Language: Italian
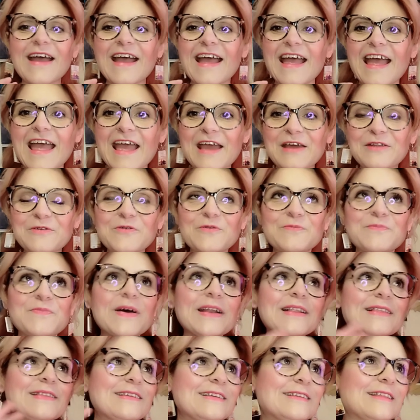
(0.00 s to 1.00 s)
ero
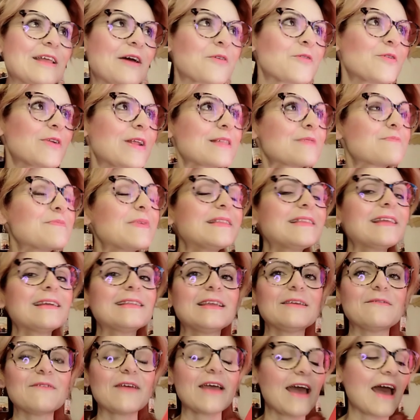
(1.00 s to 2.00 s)
partita con
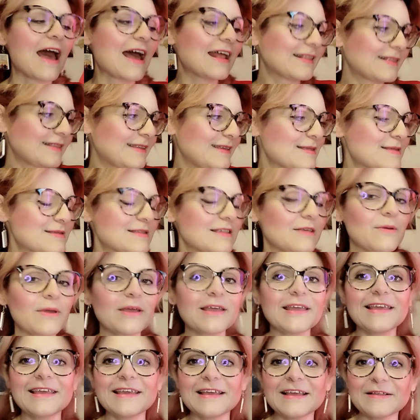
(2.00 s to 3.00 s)
aspettative altissime
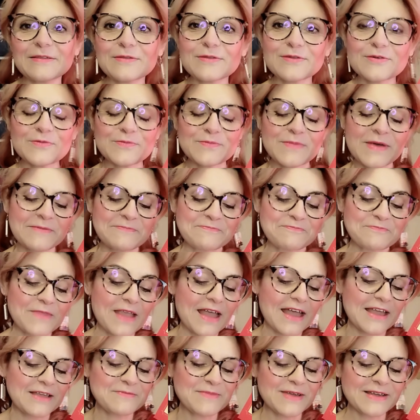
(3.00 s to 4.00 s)
e, insomma,
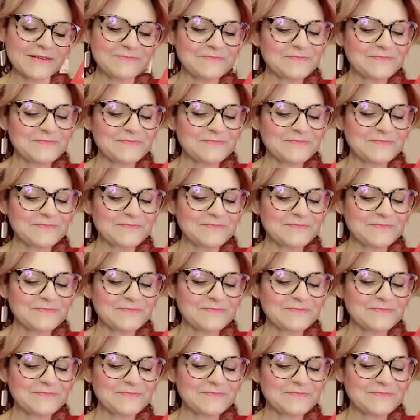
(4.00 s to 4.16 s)
ahimè,